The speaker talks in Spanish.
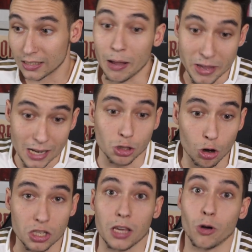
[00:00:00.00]
También el
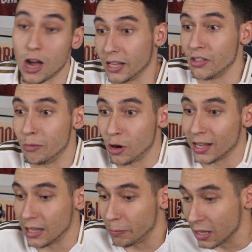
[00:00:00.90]
Cholo se equivoca quitando
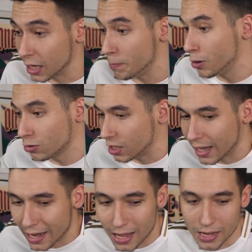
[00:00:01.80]
Morata al principio,
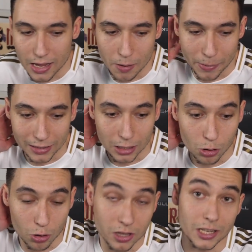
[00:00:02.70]
se carga ahí el
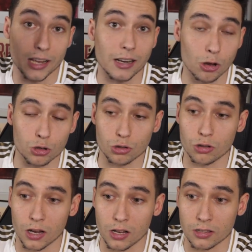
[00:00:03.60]
partido, entre,
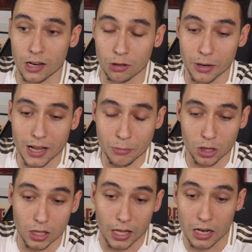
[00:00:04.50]
los, entre el doble
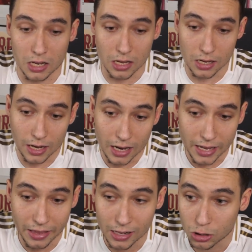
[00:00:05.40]
cambio de Zidane y
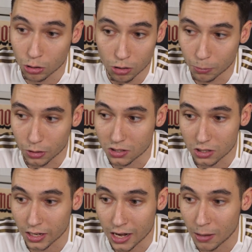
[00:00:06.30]
la liada del Cholo,
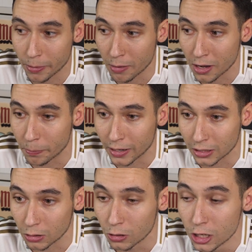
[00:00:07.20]
pues se carga para mí el
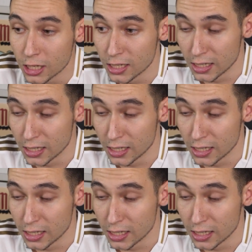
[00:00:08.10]
partido.